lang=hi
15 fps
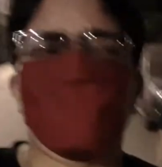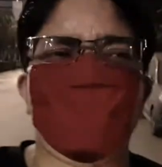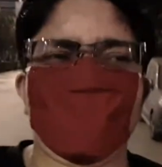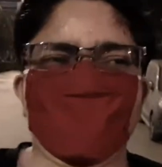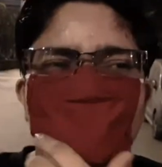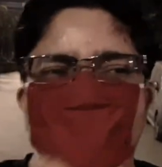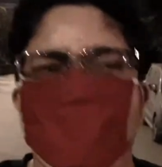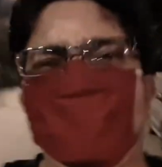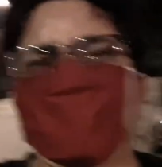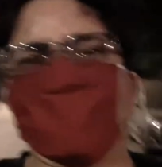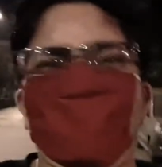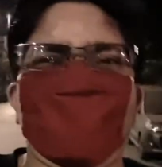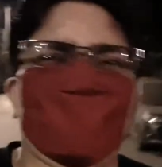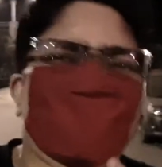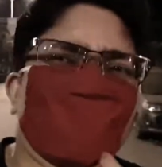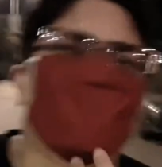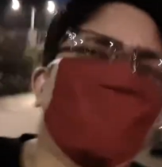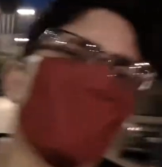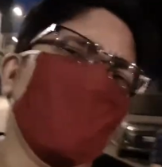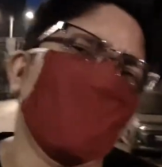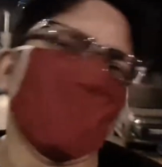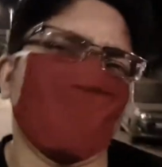तो भाई मेरे का
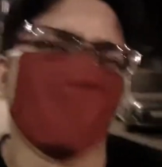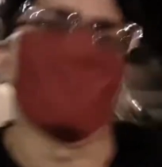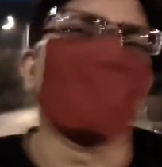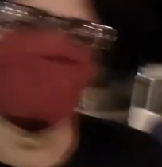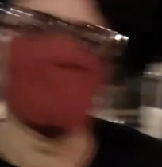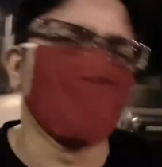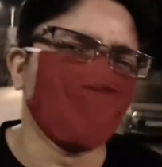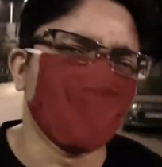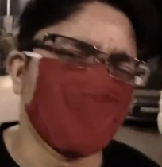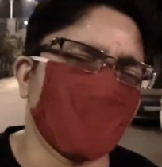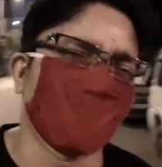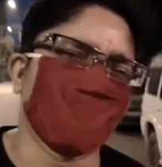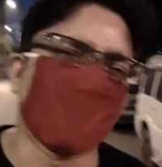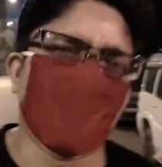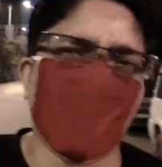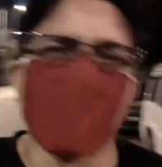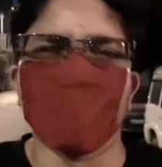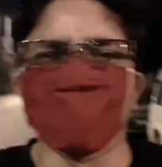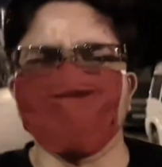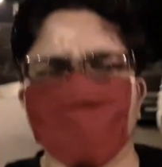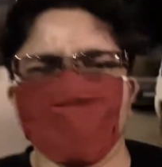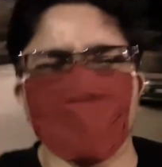पसंद नहीं है बिल्कुल भी है
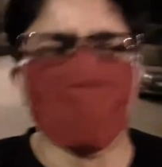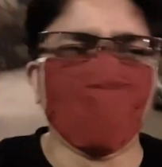मास्क